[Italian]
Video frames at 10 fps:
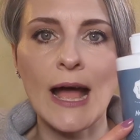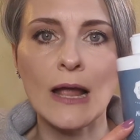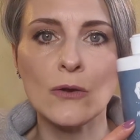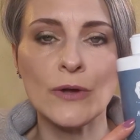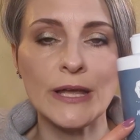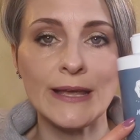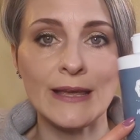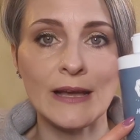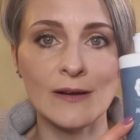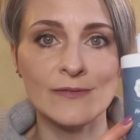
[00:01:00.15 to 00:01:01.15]
aloe
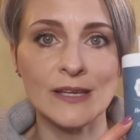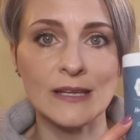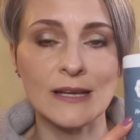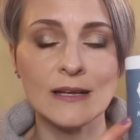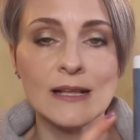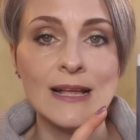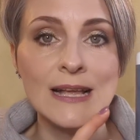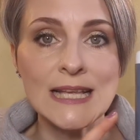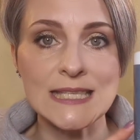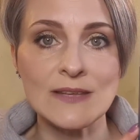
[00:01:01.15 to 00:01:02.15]
e avena.
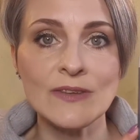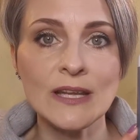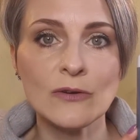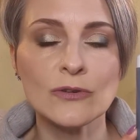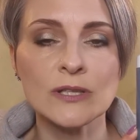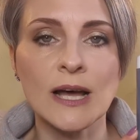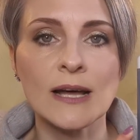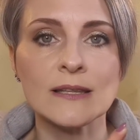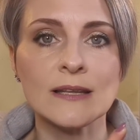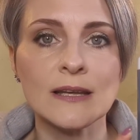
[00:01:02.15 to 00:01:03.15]
Se vi
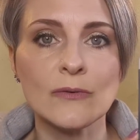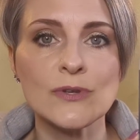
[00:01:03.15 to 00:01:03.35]
ricordate,